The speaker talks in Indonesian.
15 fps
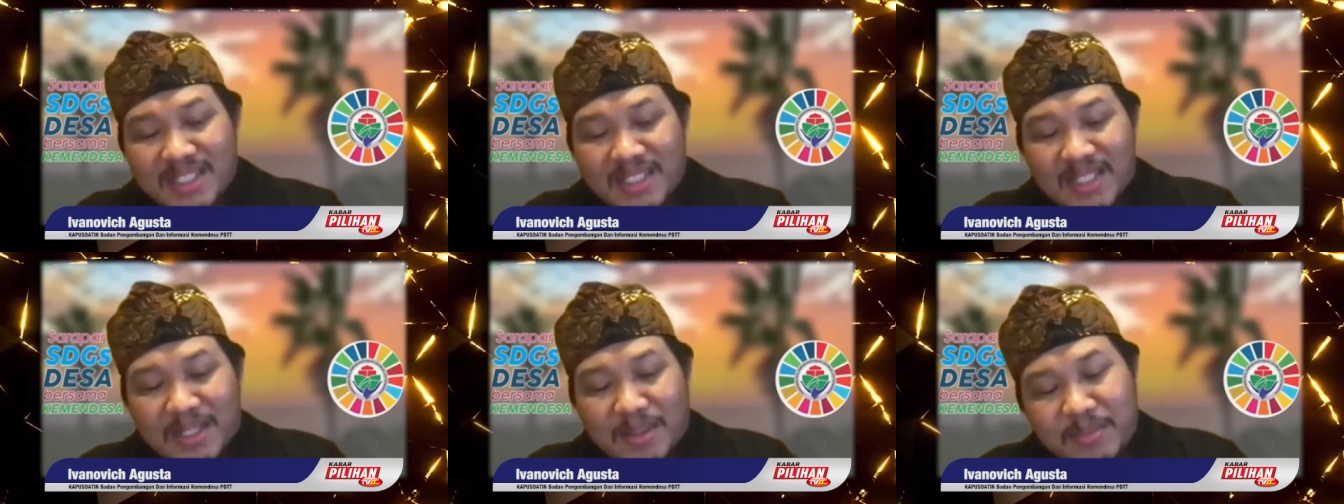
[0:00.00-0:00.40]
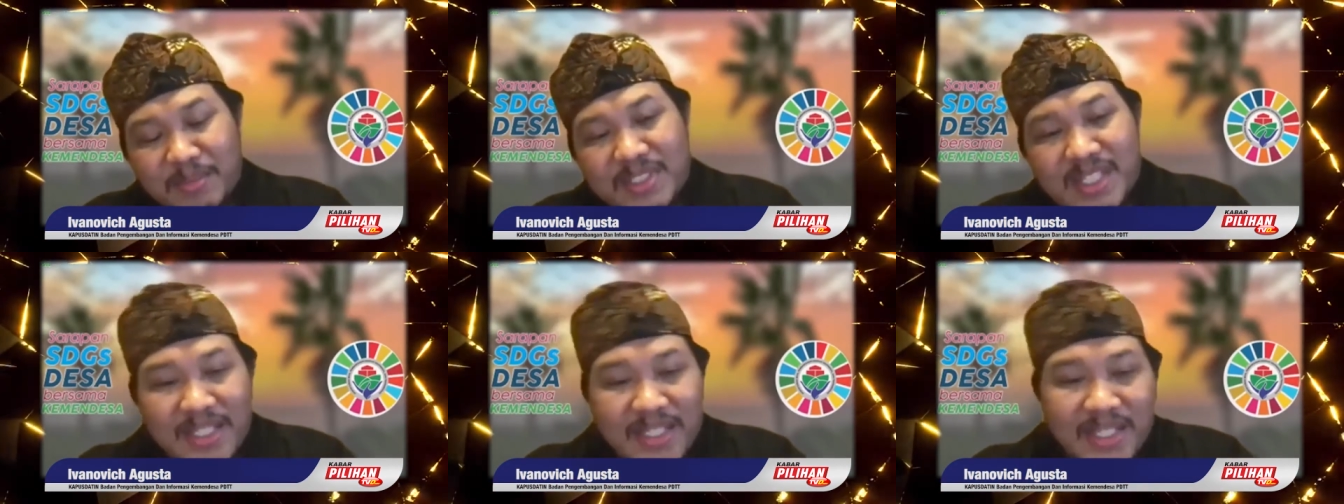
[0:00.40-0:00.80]
Nah
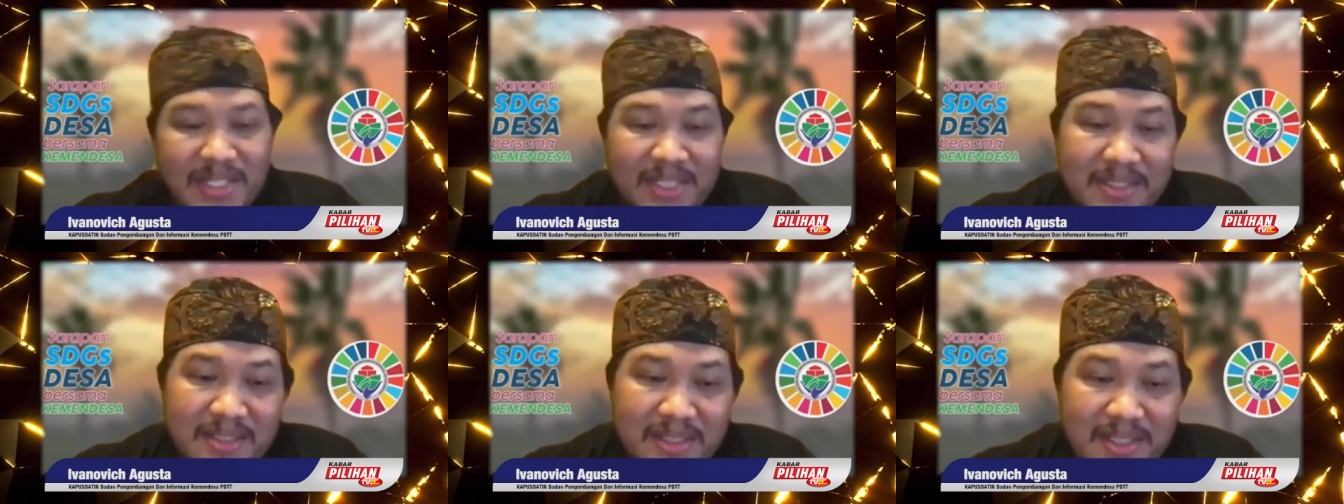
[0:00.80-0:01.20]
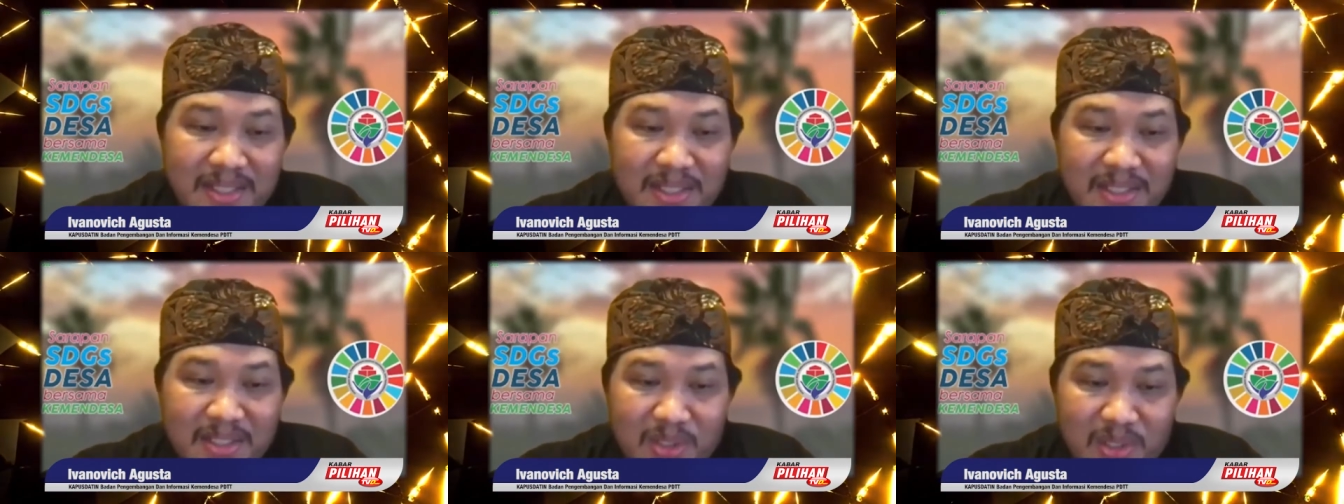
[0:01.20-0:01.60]
misalnya
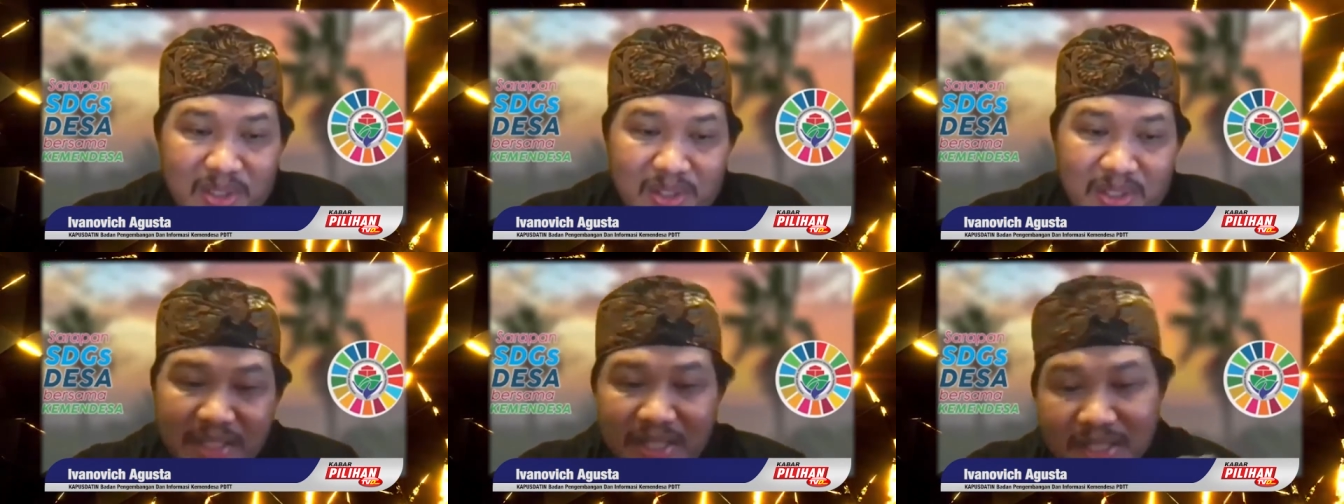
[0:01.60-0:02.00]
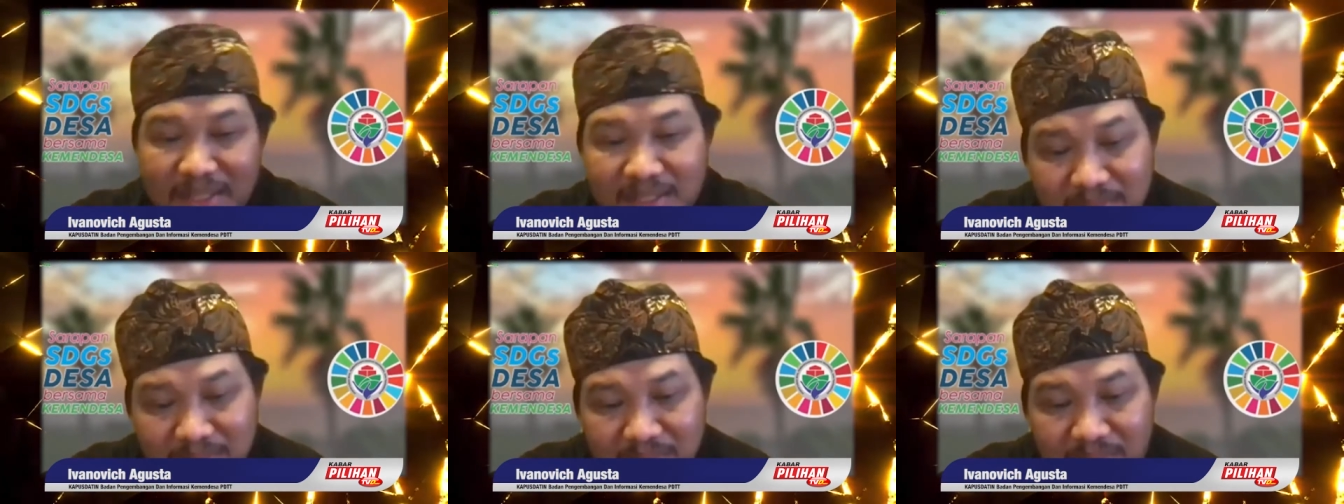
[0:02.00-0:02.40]
contohnya
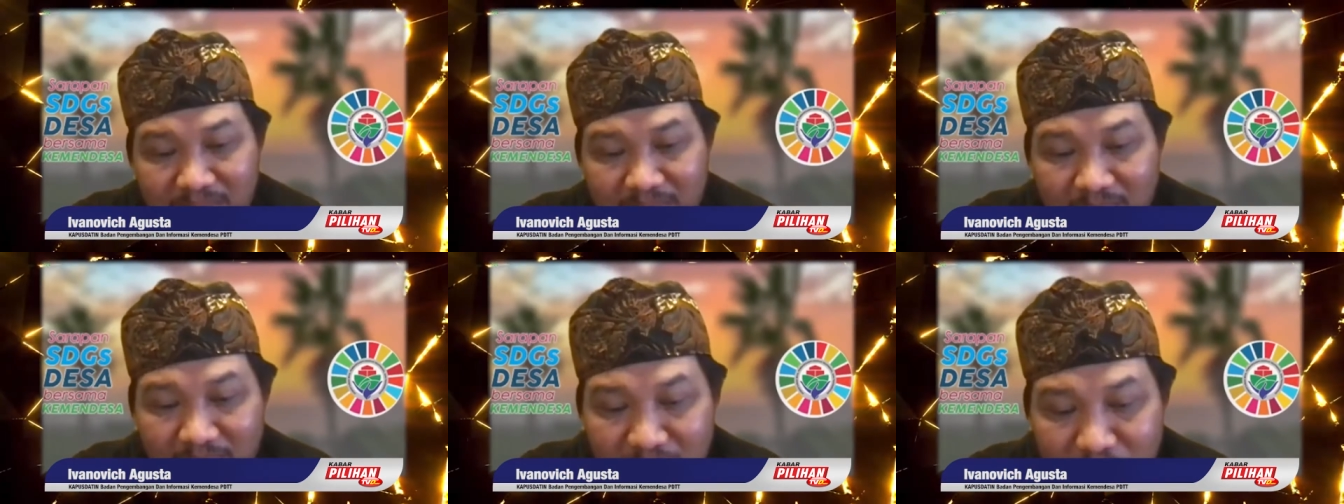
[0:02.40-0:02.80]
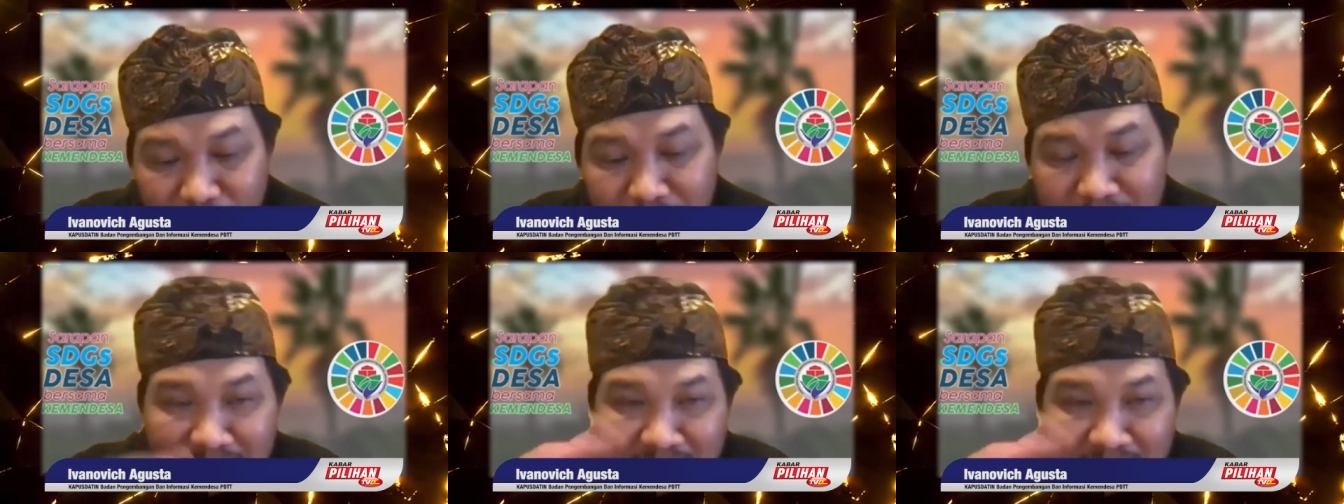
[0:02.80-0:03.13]
supaya